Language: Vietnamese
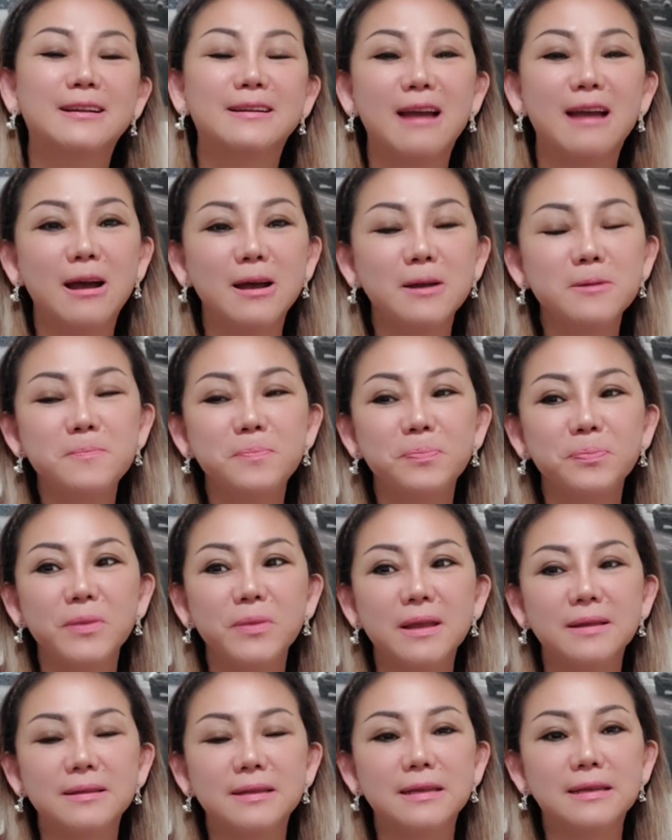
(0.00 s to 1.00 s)
Đó,
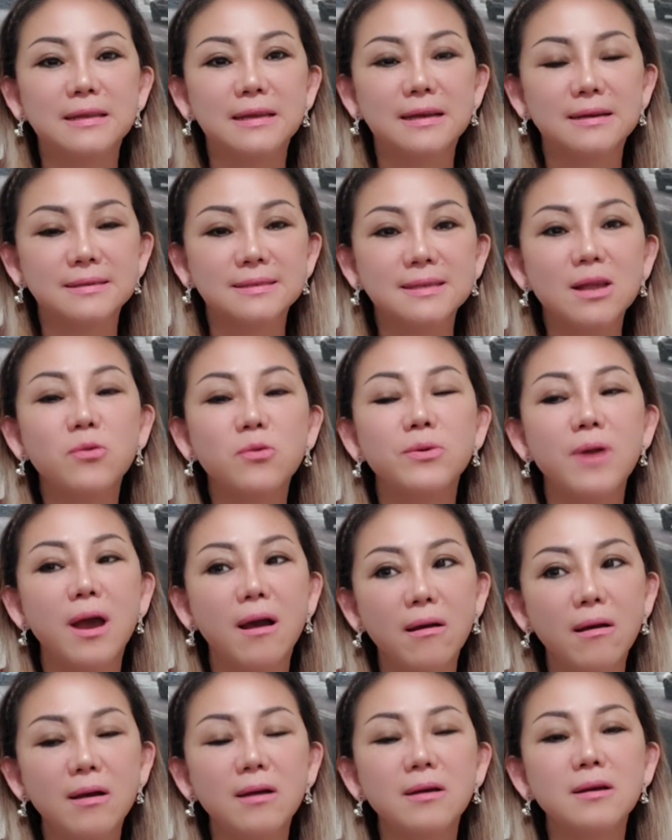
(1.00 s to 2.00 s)
thì sau
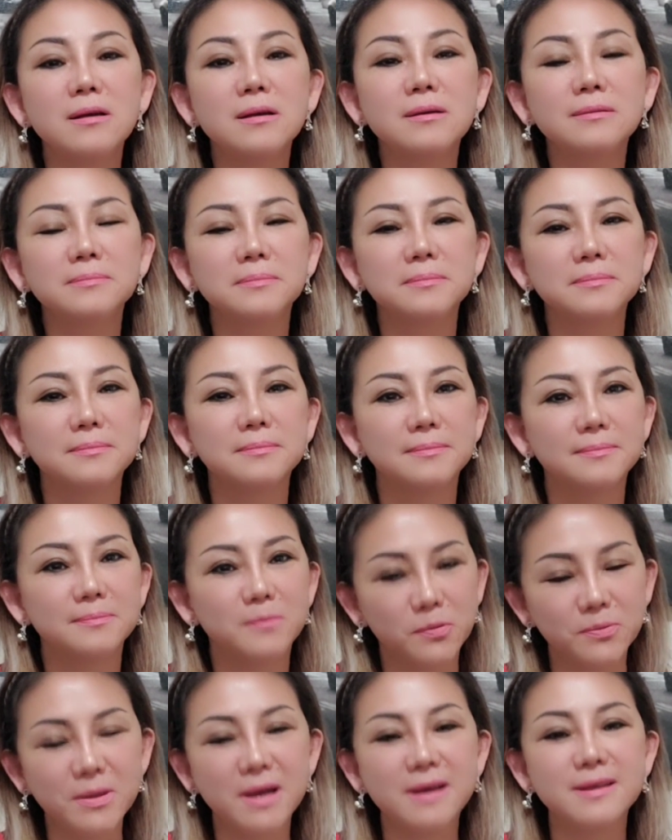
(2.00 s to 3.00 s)
đó
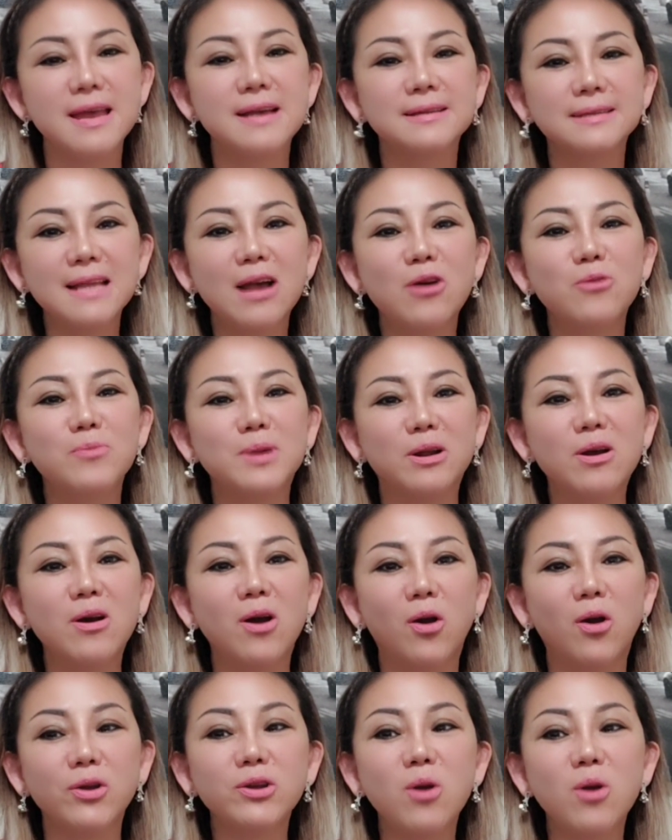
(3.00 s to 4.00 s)
một thời gian sau mình có
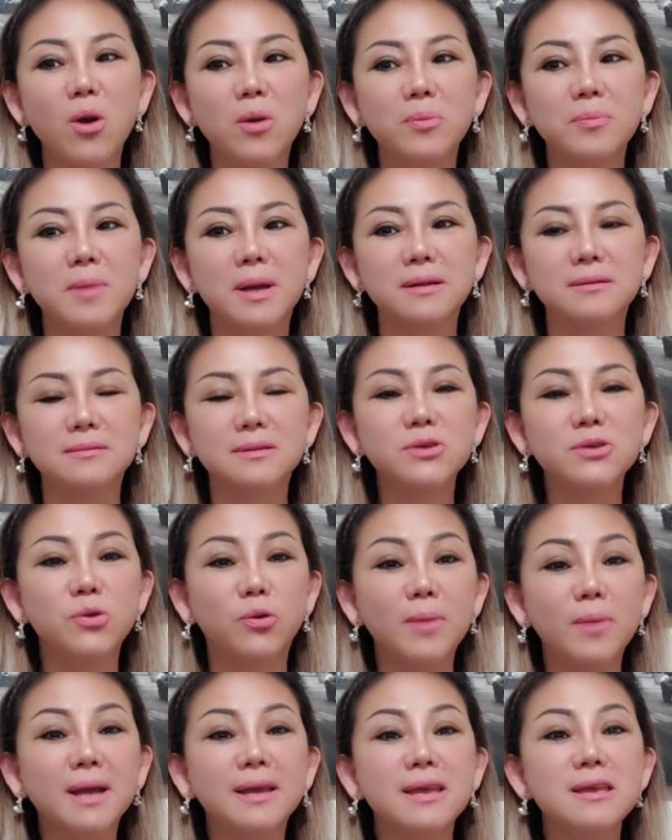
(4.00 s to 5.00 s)
hỏi con mình, thí
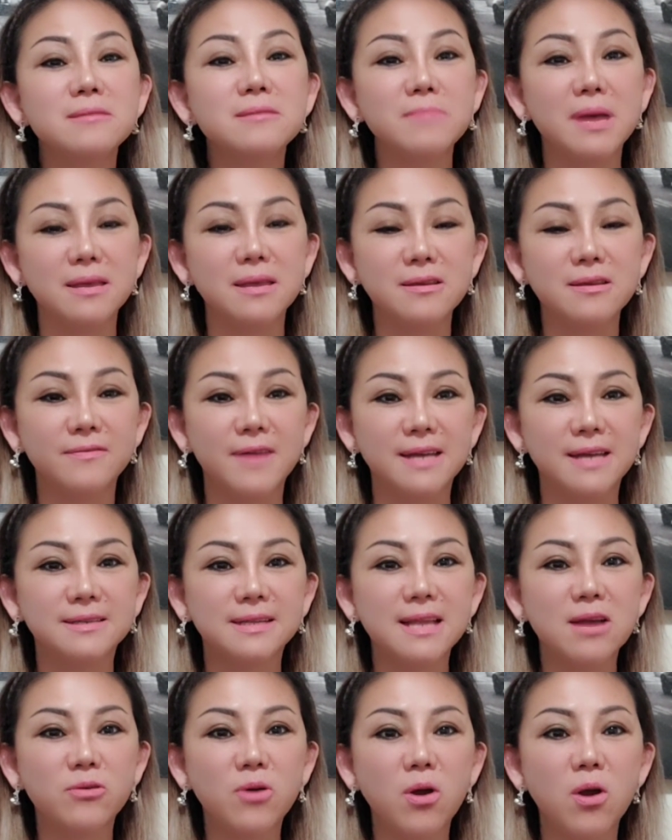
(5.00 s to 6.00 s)
dụ mắc kiến bị như vậy
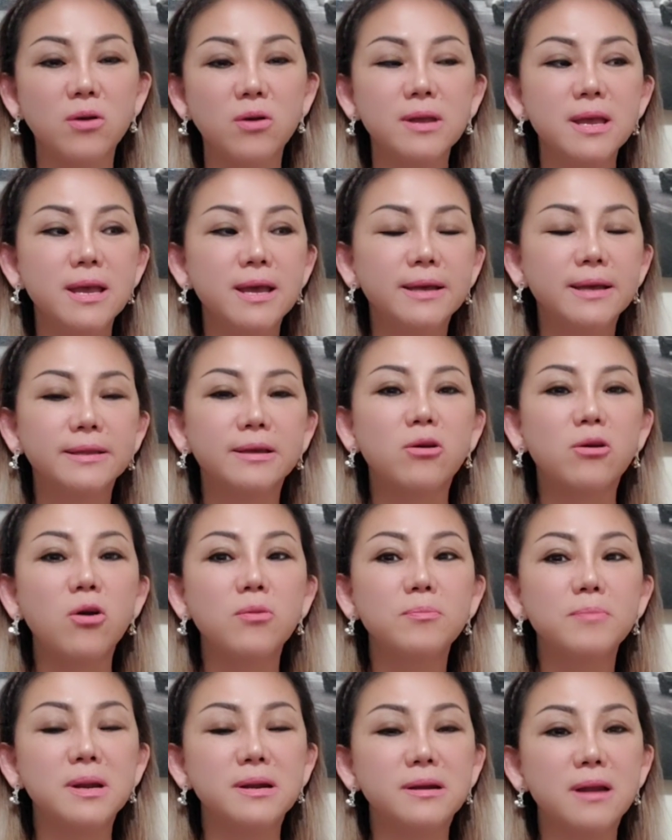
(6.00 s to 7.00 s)
sao con, thì
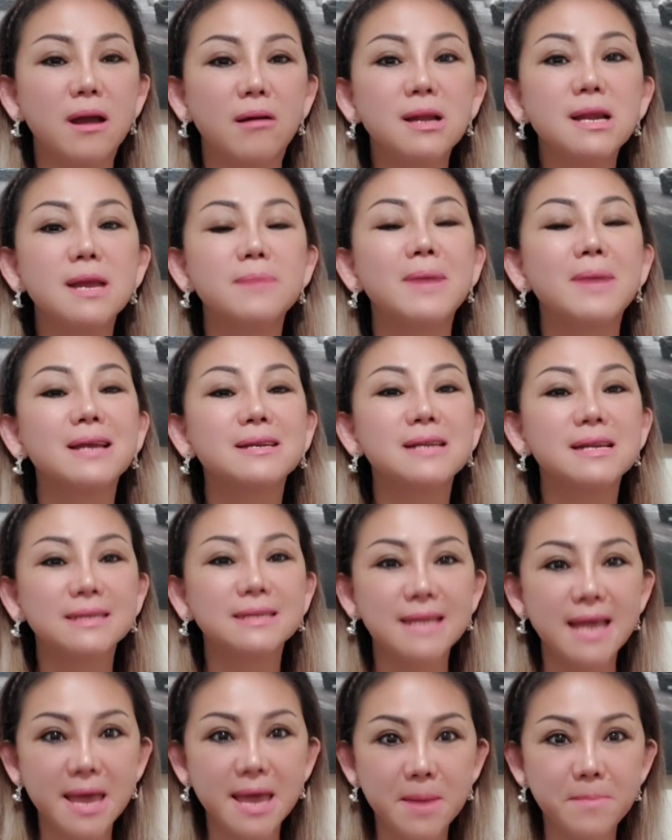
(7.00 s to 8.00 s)
con mình nói là mang ra
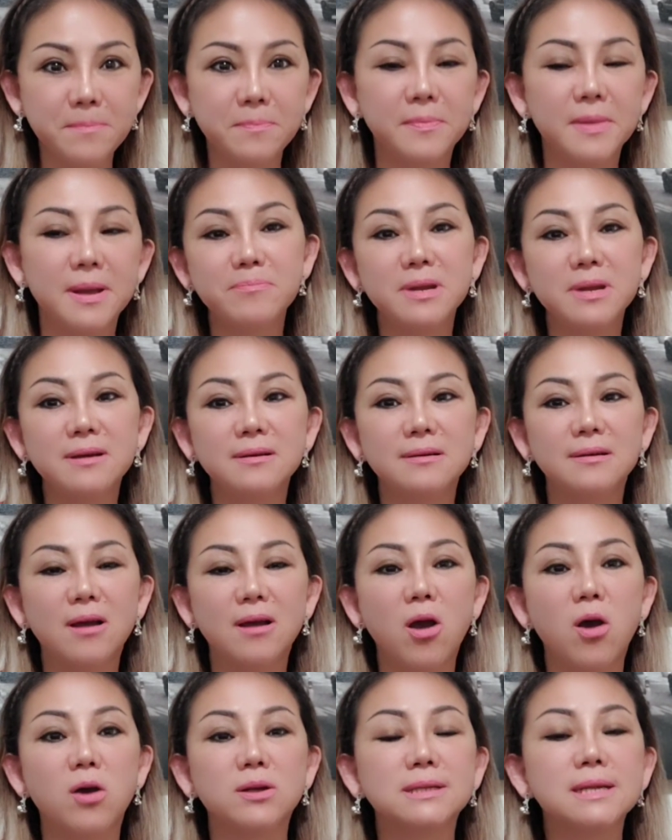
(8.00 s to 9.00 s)
xem đó,
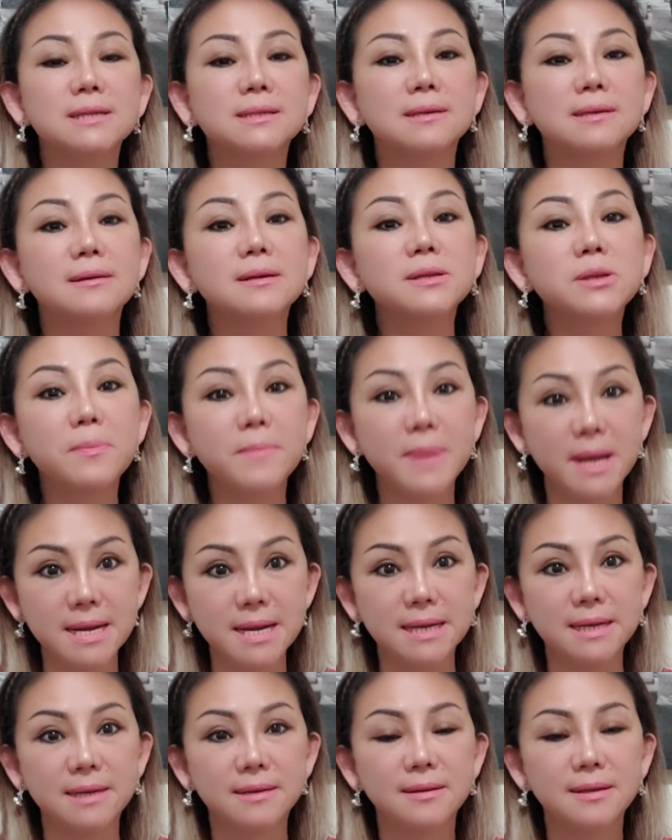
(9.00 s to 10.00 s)
họ sẽ sửa cho
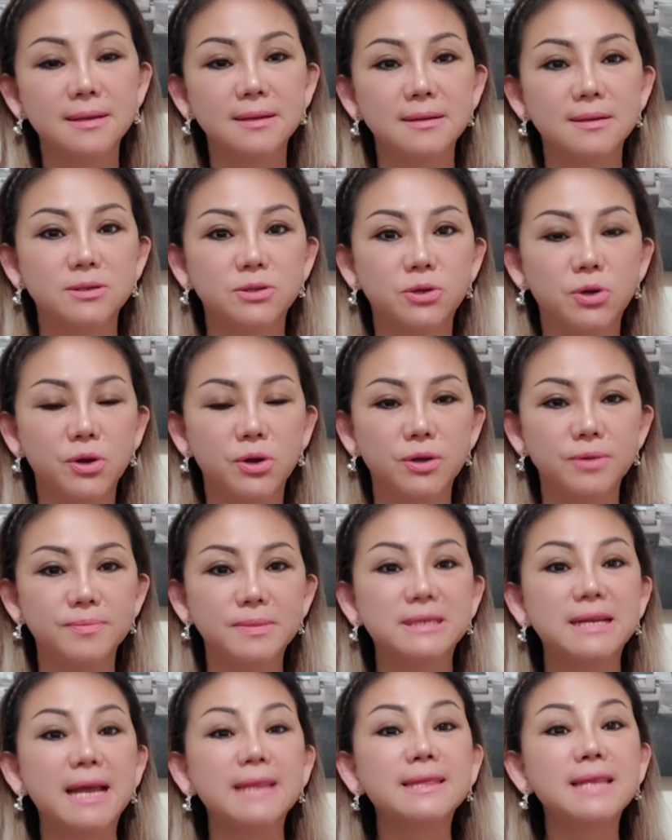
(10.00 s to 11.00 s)
mình, rồi
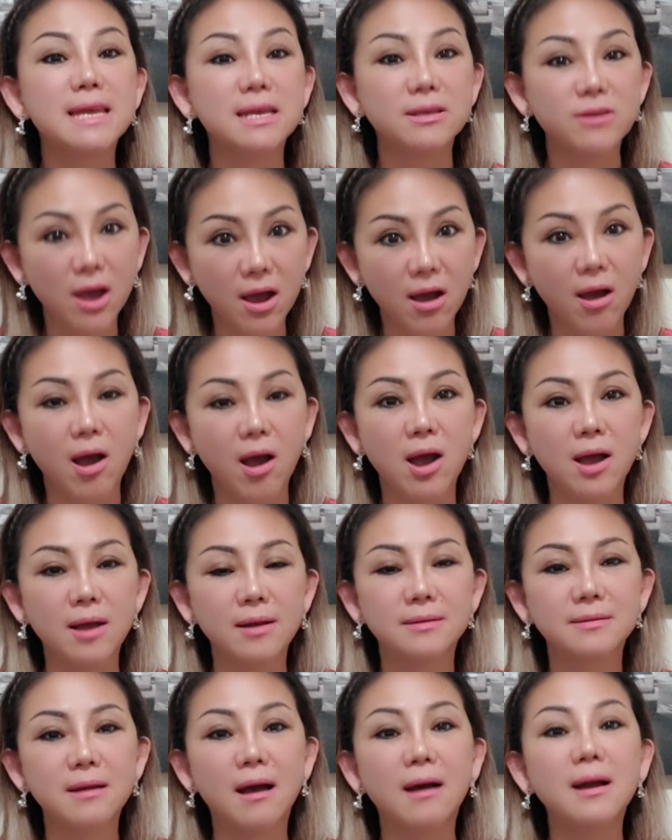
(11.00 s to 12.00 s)
mình trả tiền cho
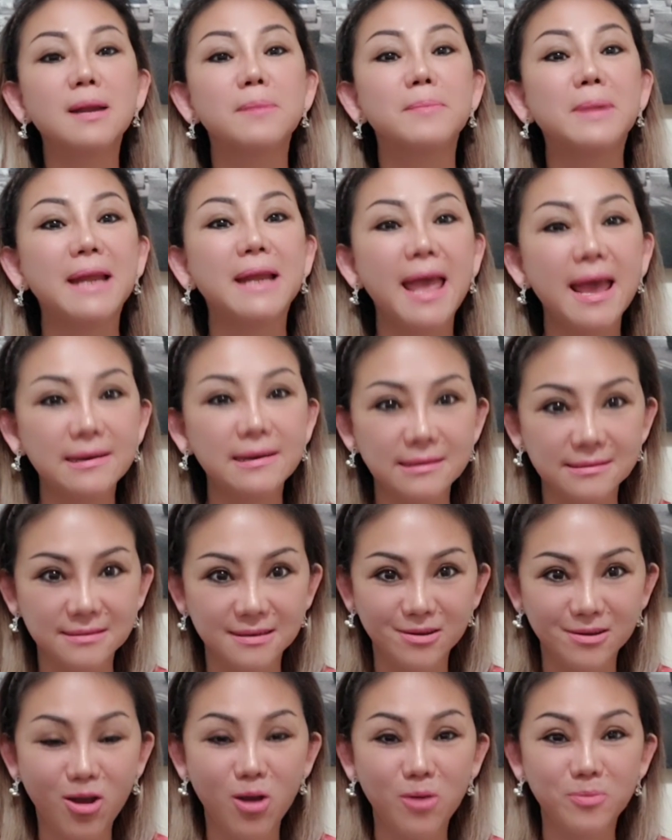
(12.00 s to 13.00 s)
họ. Đó là mình nghe được
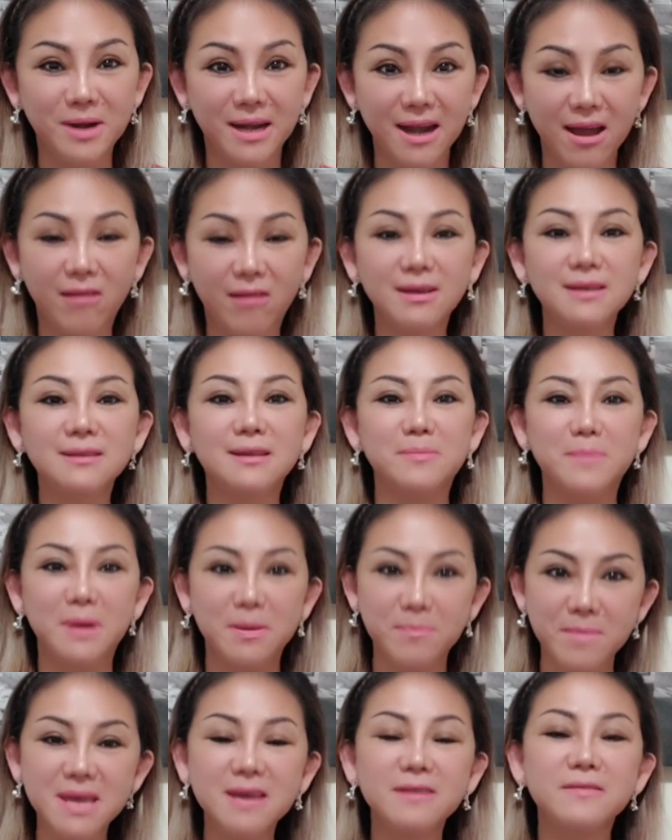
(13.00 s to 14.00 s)
từ con mình nói, thì
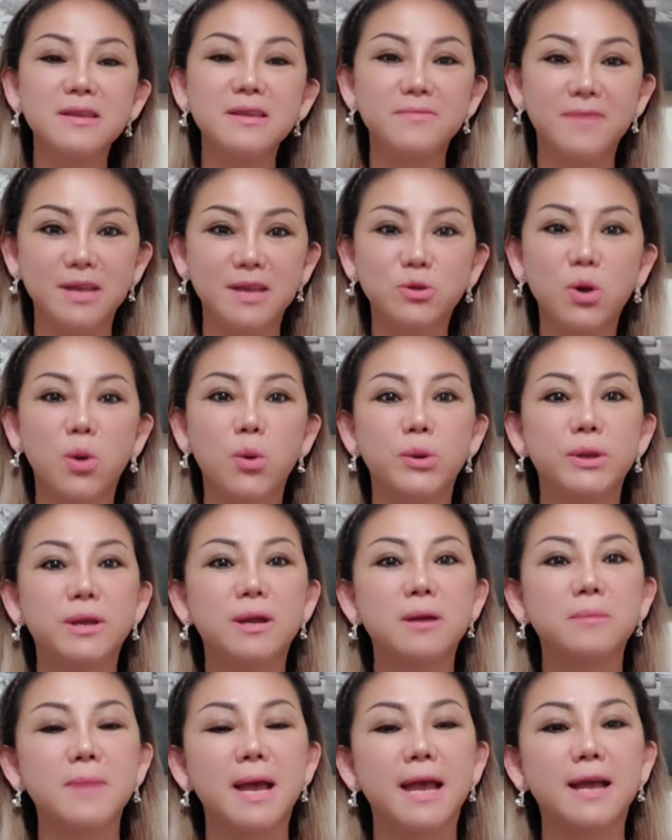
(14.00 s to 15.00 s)
mình biết như vậy thôi
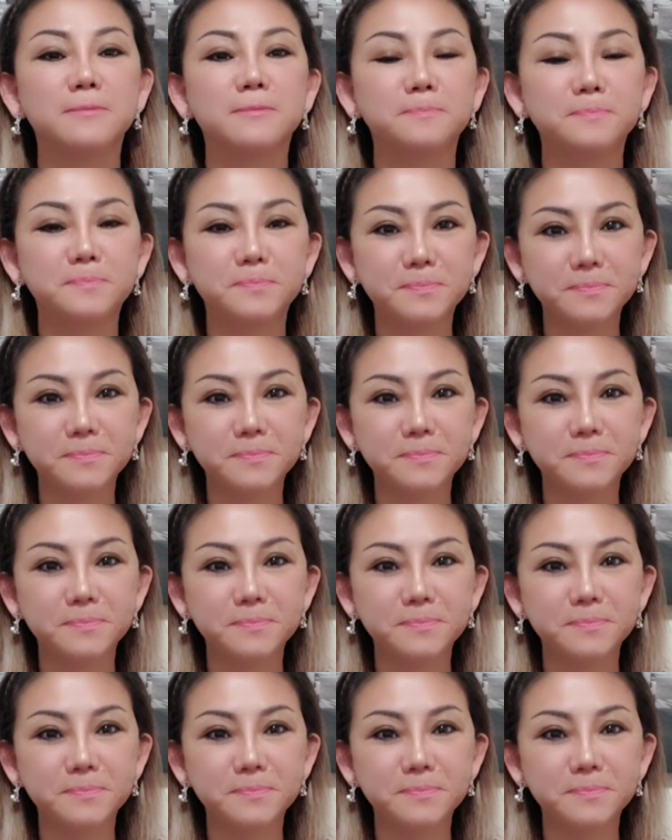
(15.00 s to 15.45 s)
các bạn.